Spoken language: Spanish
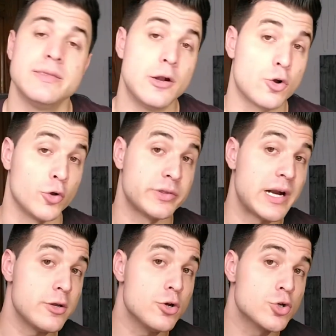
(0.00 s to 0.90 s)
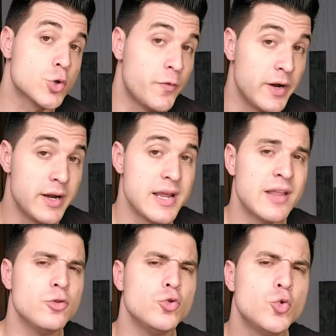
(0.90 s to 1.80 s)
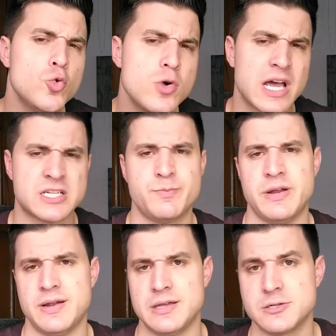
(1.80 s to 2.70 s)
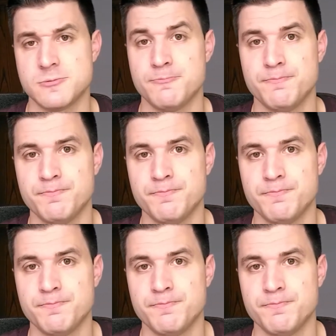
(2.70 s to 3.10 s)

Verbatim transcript: De lo contrario, sufrirían duras penas.